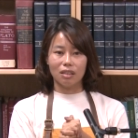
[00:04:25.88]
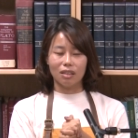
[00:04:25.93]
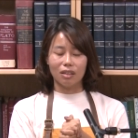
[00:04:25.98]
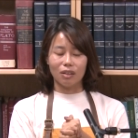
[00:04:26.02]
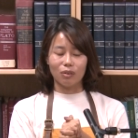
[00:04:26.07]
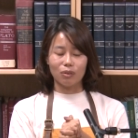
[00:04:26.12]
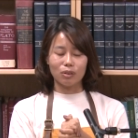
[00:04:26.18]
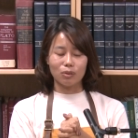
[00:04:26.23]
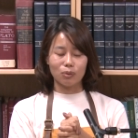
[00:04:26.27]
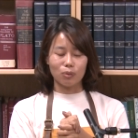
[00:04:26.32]

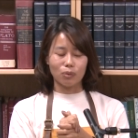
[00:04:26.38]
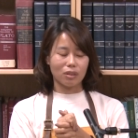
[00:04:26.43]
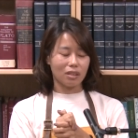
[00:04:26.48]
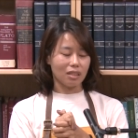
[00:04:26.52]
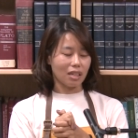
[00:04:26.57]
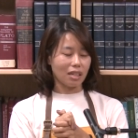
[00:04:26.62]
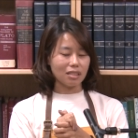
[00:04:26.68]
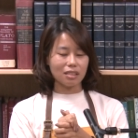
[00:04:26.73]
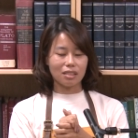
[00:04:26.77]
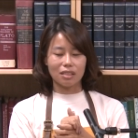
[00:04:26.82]
我我
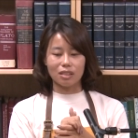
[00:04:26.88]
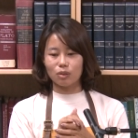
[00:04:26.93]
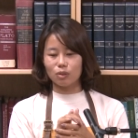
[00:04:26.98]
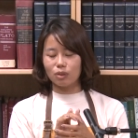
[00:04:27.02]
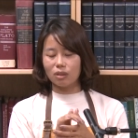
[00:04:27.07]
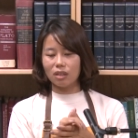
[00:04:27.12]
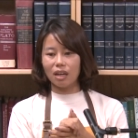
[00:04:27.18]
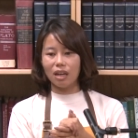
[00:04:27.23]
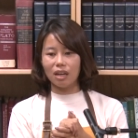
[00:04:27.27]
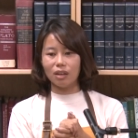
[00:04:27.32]
当时也觉
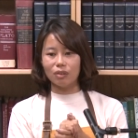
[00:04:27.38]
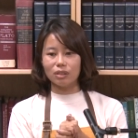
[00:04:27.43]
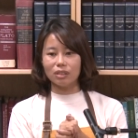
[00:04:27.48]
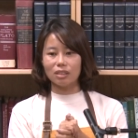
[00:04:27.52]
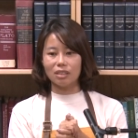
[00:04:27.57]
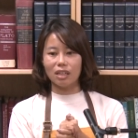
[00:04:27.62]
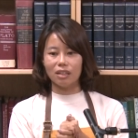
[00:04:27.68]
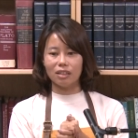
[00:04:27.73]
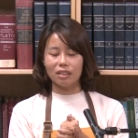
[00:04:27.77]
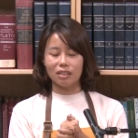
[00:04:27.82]
得好
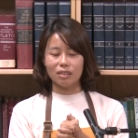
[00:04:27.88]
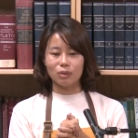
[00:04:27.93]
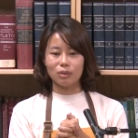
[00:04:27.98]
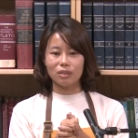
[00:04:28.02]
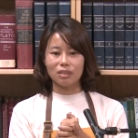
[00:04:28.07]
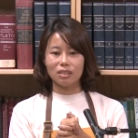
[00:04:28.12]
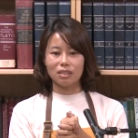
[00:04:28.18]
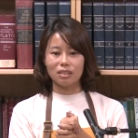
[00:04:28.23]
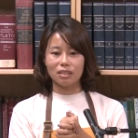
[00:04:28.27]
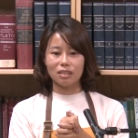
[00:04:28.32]
笑哎，就
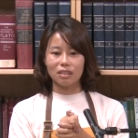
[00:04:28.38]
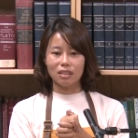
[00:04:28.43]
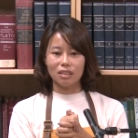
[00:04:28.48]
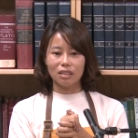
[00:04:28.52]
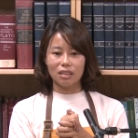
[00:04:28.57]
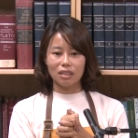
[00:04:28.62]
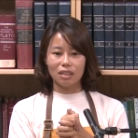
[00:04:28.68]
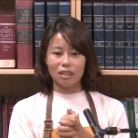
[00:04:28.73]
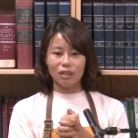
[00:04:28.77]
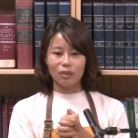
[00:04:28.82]
是
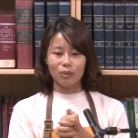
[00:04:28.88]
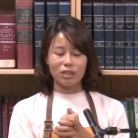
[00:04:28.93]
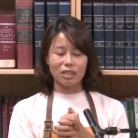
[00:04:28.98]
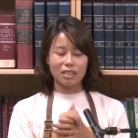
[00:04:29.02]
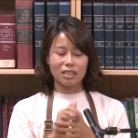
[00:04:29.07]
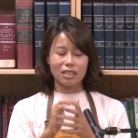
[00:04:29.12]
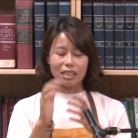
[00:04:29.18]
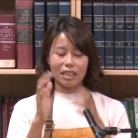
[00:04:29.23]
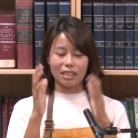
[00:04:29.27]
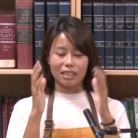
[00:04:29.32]
我的
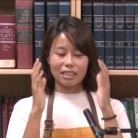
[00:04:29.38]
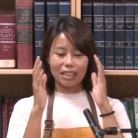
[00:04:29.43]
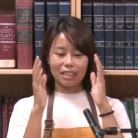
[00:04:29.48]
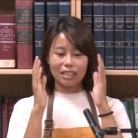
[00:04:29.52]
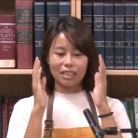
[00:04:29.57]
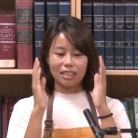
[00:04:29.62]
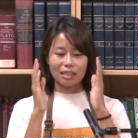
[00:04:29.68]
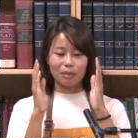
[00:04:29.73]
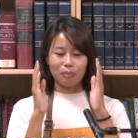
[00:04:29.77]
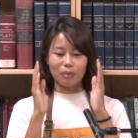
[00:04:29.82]
想象
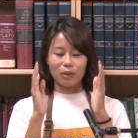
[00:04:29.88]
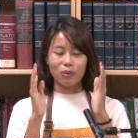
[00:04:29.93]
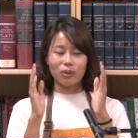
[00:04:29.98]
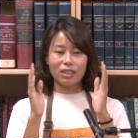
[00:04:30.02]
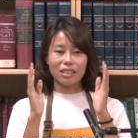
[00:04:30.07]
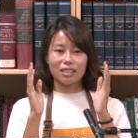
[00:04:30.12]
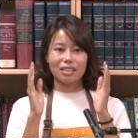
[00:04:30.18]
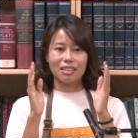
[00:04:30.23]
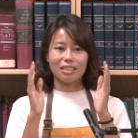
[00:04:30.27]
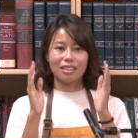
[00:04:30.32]
力怎么
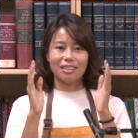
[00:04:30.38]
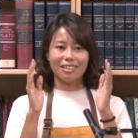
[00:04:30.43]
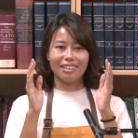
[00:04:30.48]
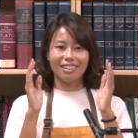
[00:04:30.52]
会是